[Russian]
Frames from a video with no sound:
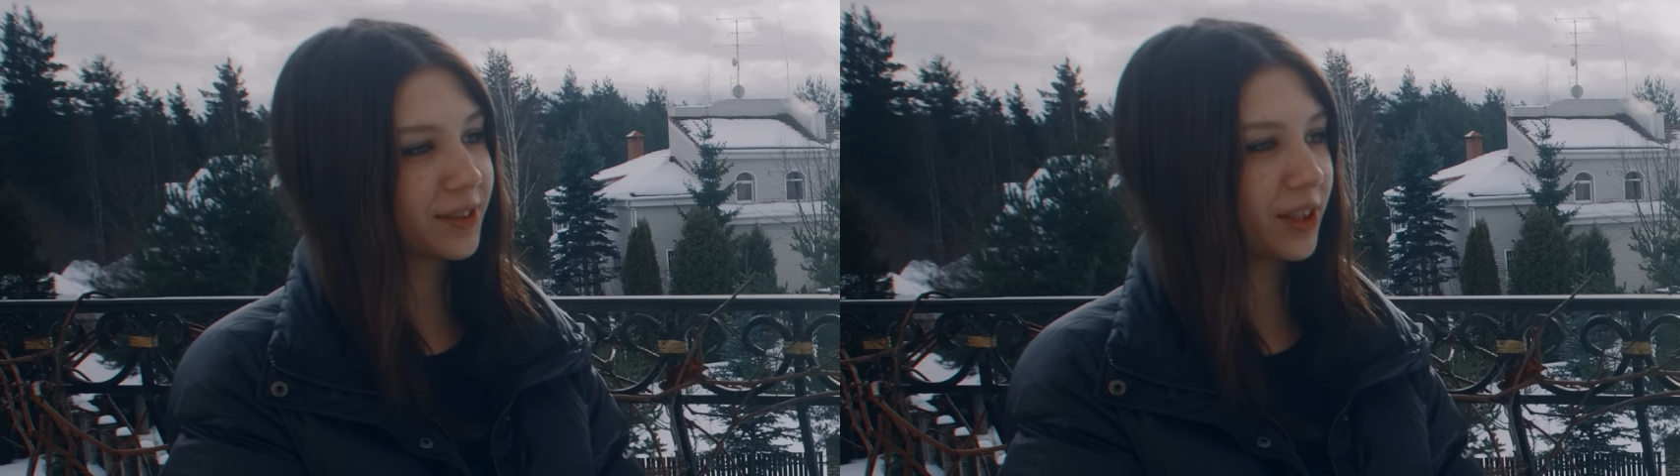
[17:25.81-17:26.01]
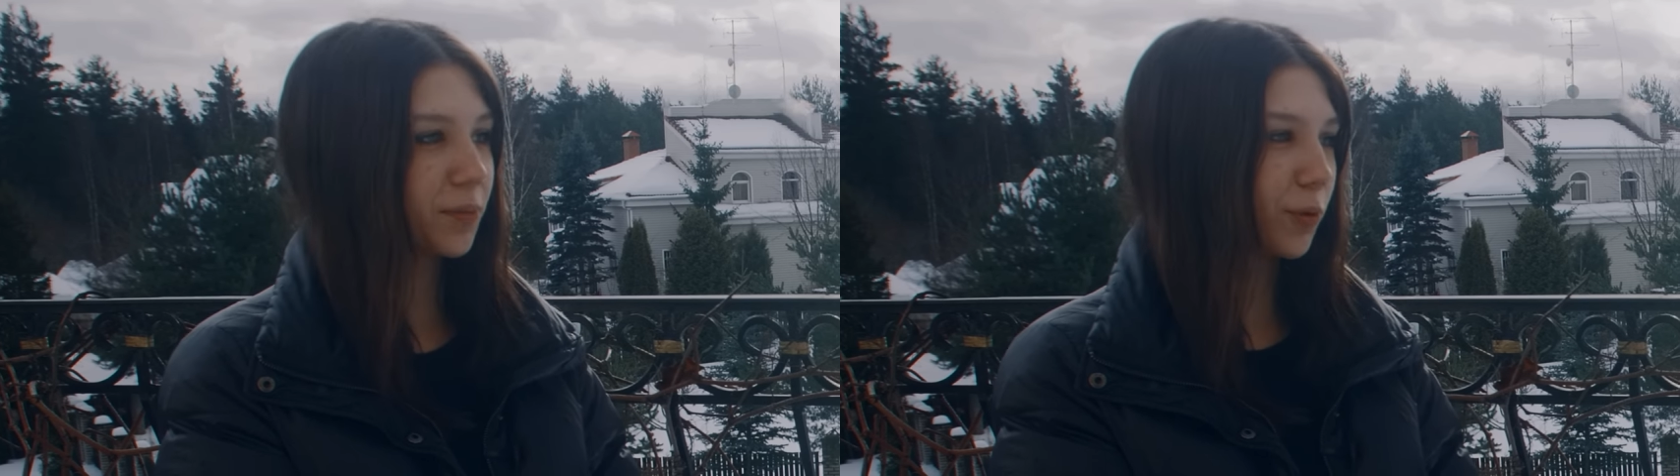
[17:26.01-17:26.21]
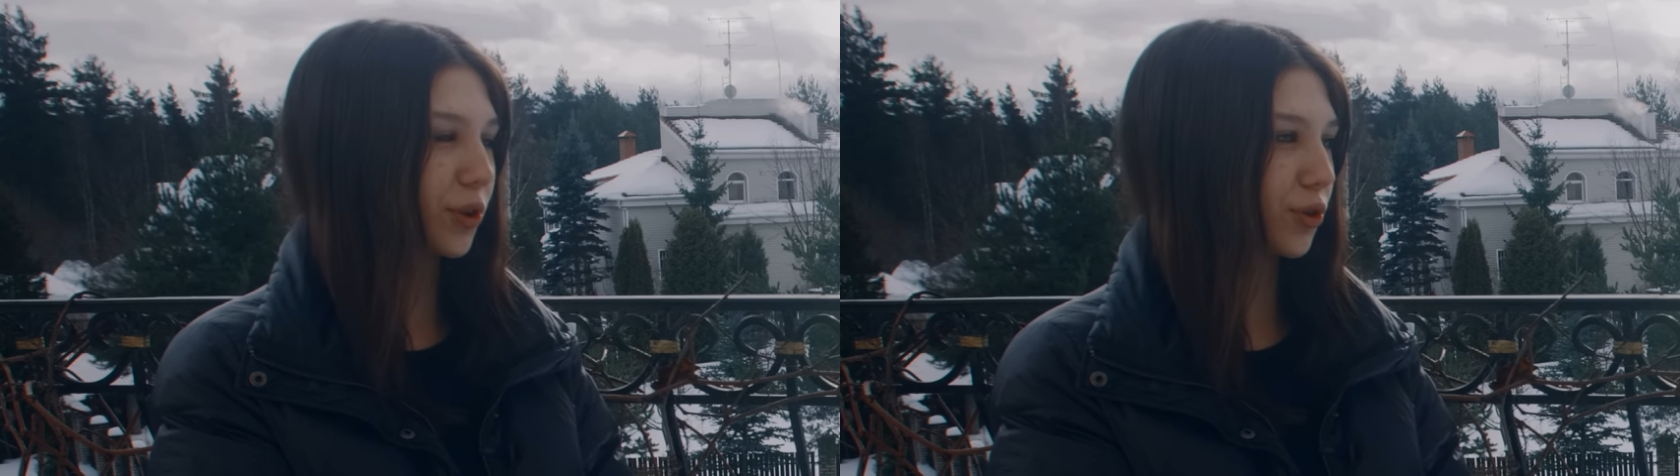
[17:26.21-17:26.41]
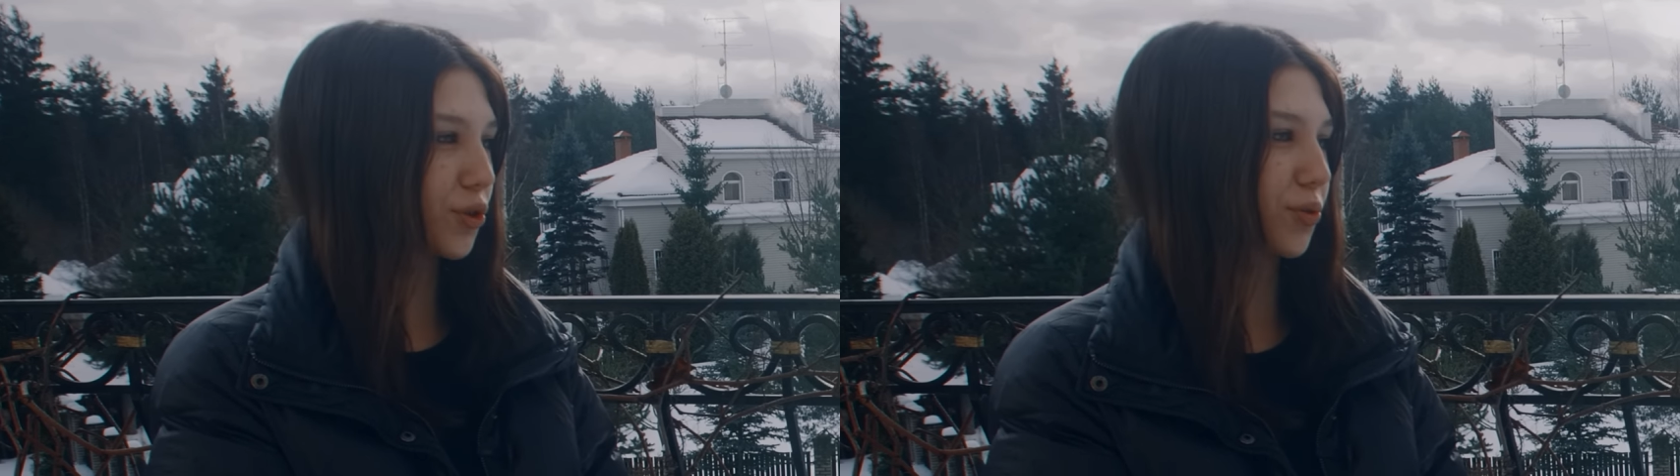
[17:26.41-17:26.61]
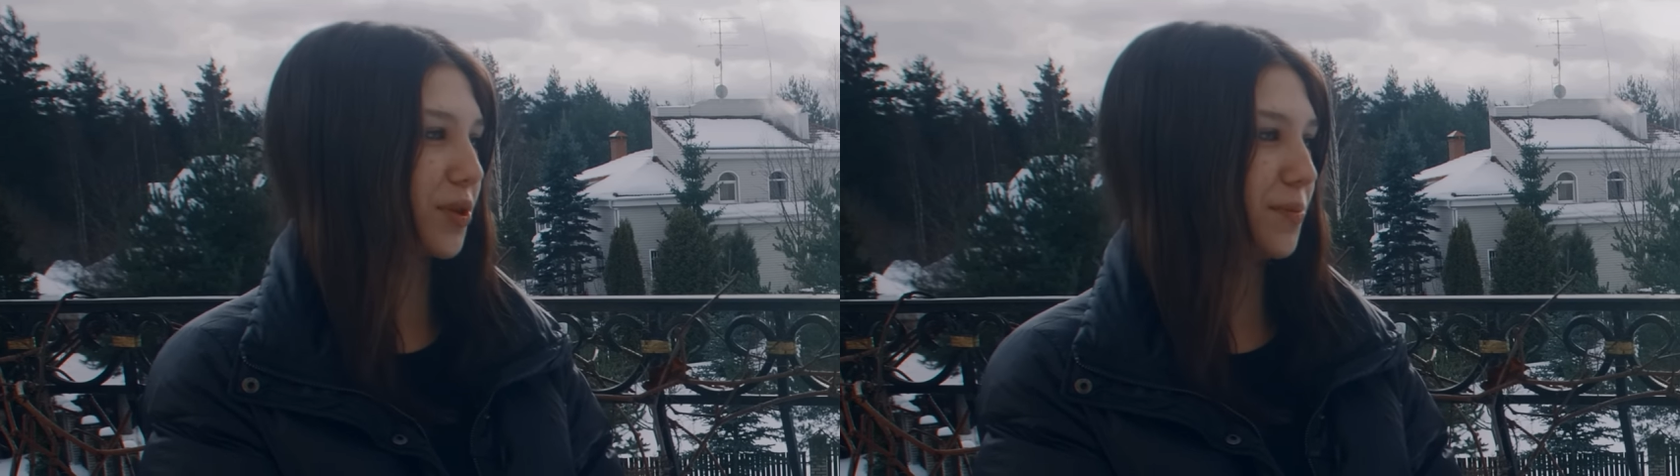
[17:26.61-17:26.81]
когда ты понял,
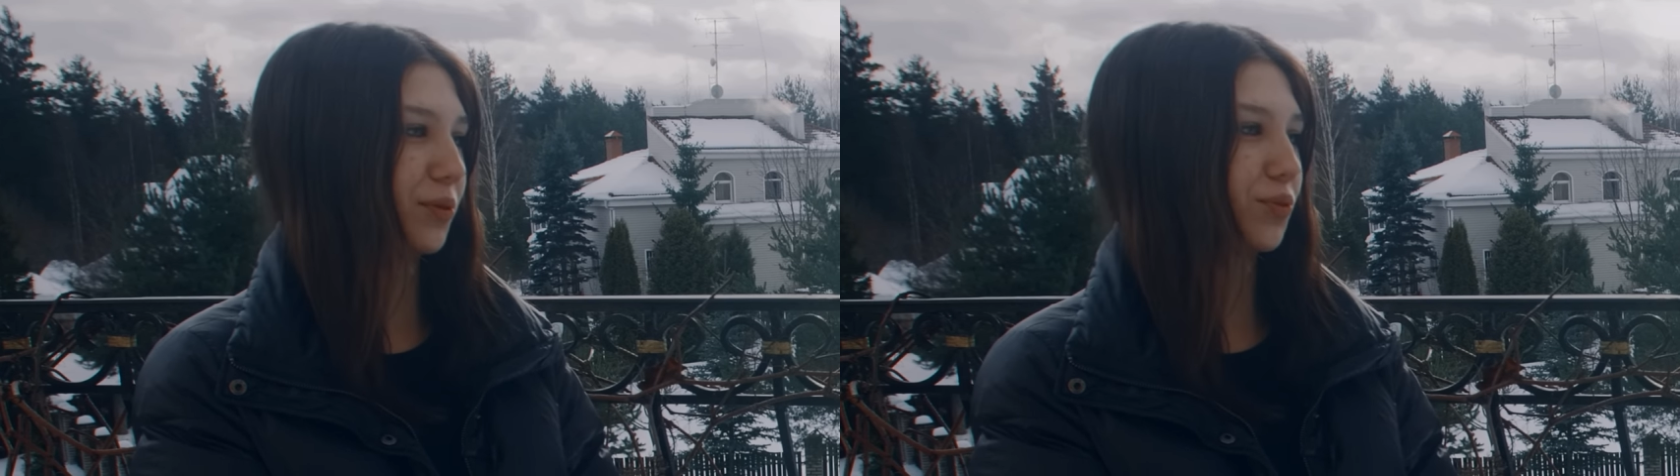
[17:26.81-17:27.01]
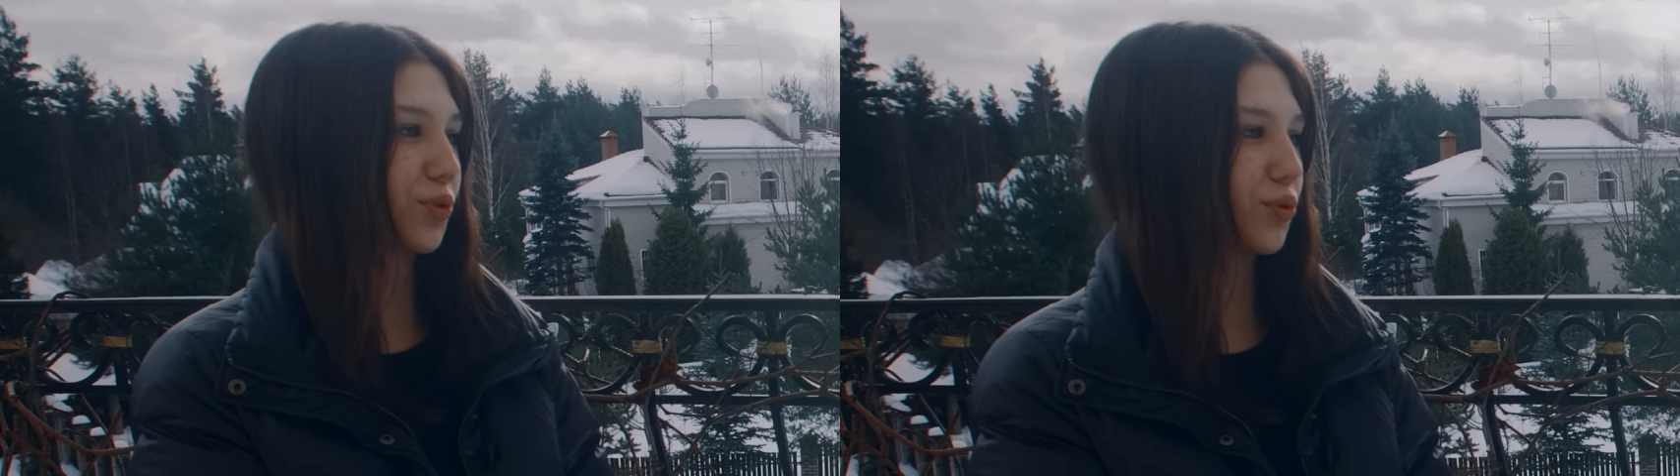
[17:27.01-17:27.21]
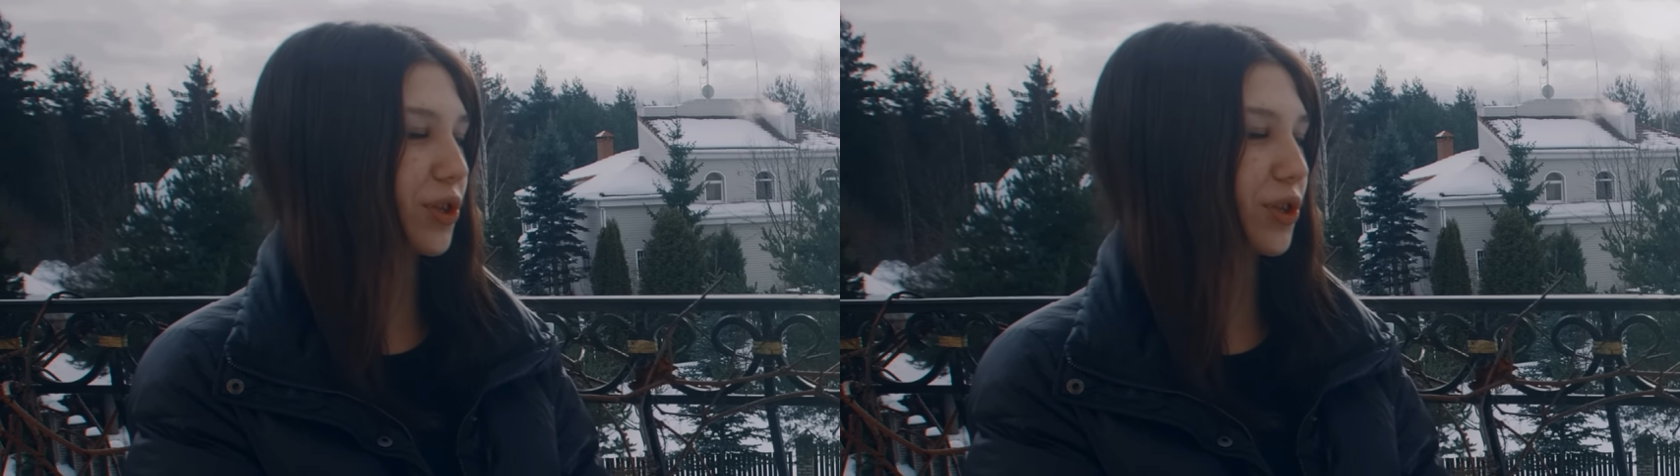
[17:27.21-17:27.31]
что тебе нужно уже